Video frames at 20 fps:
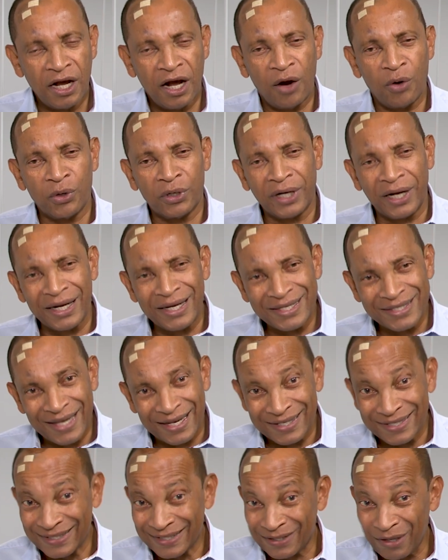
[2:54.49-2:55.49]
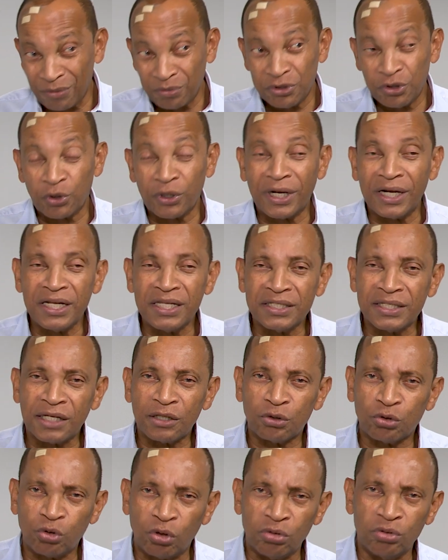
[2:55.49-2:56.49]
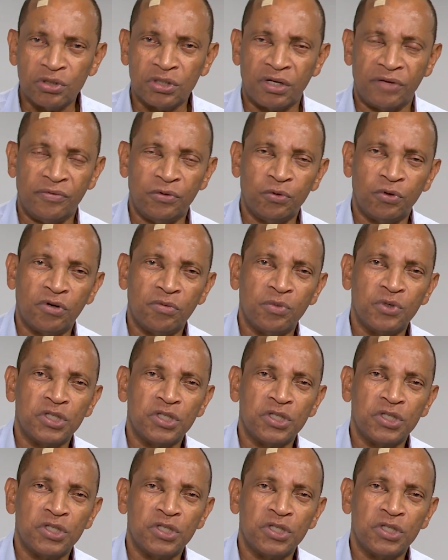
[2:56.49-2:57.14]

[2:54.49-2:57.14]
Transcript: a organização, de organizar todo o servidor